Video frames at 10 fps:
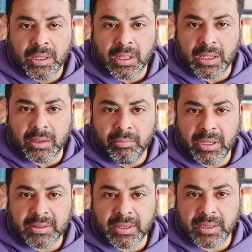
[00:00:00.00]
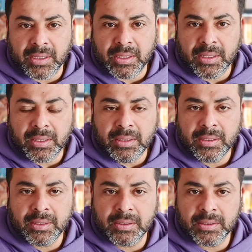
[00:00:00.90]
आज हम बात करेंगे
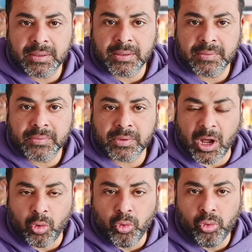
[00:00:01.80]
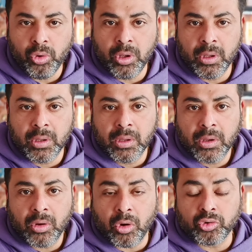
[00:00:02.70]
राहु
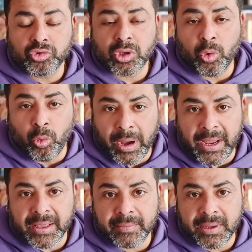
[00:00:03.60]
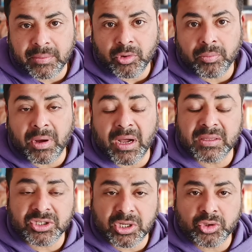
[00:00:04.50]
और उसके उपाय के बारे में और
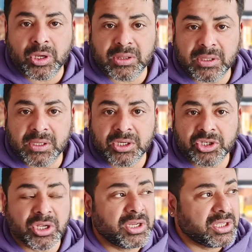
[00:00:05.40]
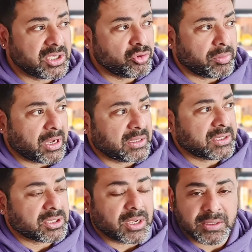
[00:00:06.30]
महादशा जो आती है शनि की जो
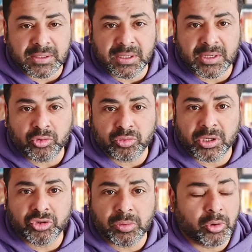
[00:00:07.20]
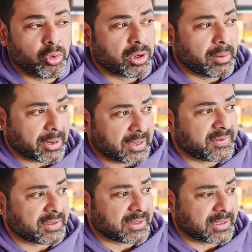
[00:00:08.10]
महादशा आती है उसमें जब लोग घबरा
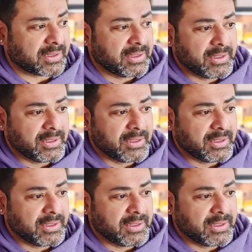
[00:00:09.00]
जाते हैं